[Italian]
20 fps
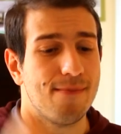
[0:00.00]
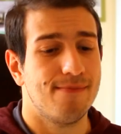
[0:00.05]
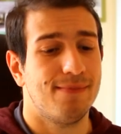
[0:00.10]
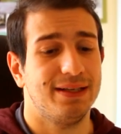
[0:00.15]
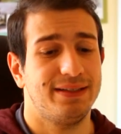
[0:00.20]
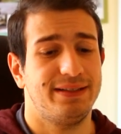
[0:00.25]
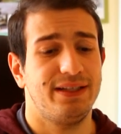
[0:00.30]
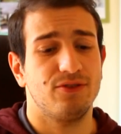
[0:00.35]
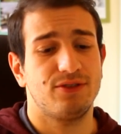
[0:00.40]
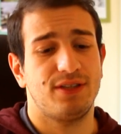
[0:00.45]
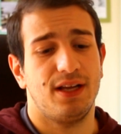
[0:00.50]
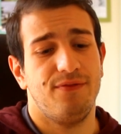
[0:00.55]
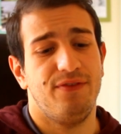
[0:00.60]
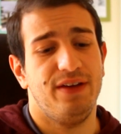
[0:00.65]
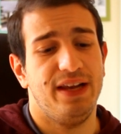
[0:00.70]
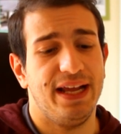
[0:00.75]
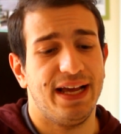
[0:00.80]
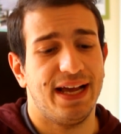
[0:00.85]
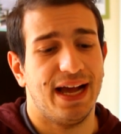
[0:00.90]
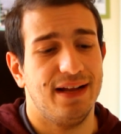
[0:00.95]
Matteo
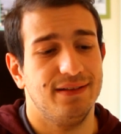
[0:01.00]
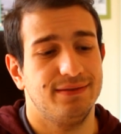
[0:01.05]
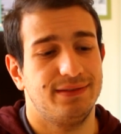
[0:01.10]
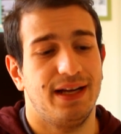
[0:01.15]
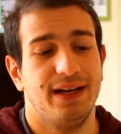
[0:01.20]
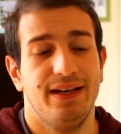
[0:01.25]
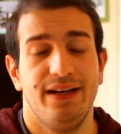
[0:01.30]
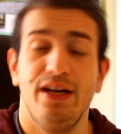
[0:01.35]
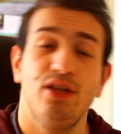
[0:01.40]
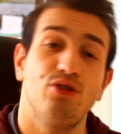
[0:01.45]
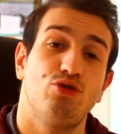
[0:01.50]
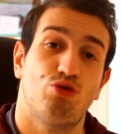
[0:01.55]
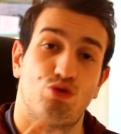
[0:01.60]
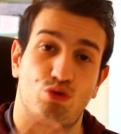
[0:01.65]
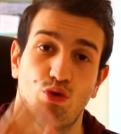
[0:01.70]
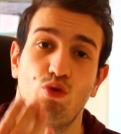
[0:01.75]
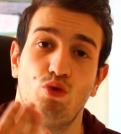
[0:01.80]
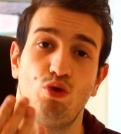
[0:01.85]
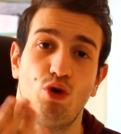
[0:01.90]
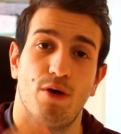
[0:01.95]
Salvini canta
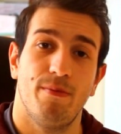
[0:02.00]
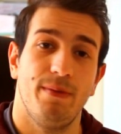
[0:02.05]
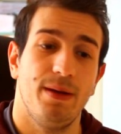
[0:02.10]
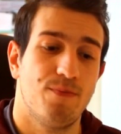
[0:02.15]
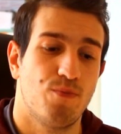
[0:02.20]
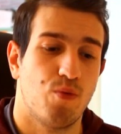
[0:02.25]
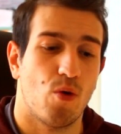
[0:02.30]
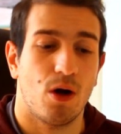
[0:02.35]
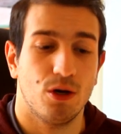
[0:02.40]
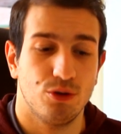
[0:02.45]
Nessuno mi può